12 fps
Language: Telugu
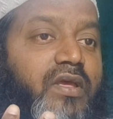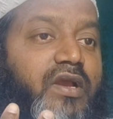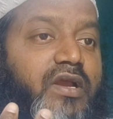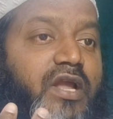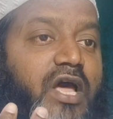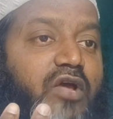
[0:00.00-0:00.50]

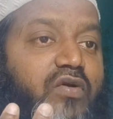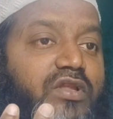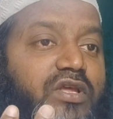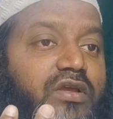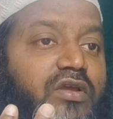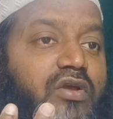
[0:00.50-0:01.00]
ఇక
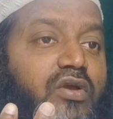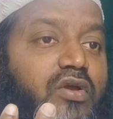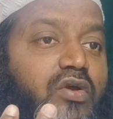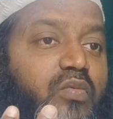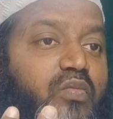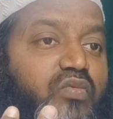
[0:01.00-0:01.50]
నాలుగవది
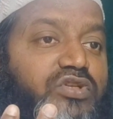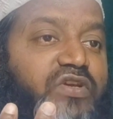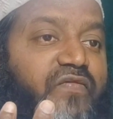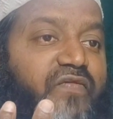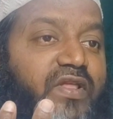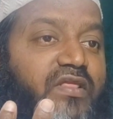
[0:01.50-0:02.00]

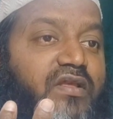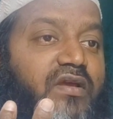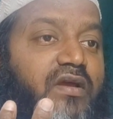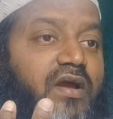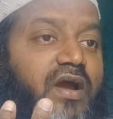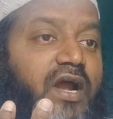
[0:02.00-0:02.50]
ముజఫత్
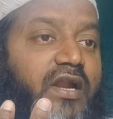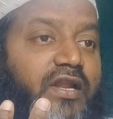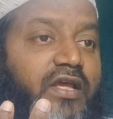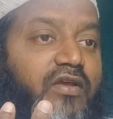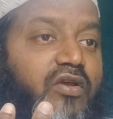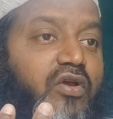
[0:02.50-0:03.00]
అంటే